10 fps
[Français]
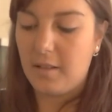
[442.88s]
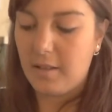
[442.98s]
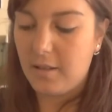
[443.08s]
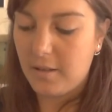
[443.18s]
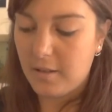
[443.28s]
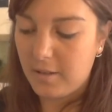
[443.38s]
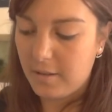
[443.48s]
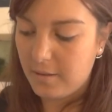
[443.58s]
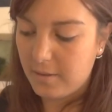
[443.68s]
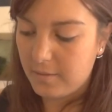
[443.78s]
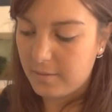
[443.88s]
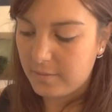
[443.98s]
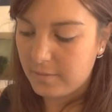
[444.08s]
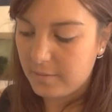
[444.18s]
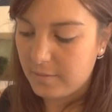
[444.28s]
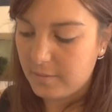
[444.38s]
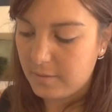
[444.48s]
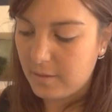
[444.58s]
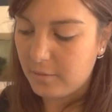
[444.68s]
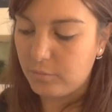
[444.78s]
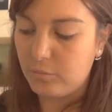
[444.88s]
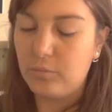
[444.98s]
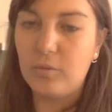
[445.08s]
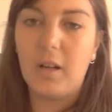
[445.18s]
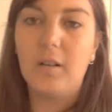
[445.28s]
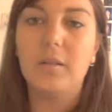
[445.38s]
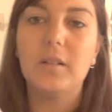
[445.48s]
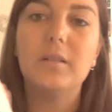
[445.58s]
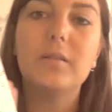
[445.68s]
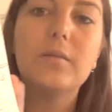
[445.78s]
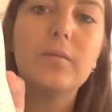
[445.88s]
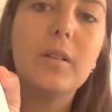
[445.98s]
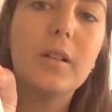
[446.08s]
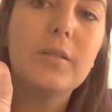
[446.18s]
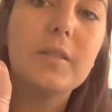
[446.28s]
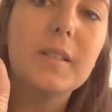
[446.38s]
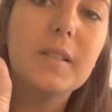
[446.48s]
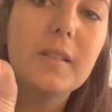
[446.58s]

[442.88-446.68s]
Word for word: Euh, ou là, ouais. Ou là aussi.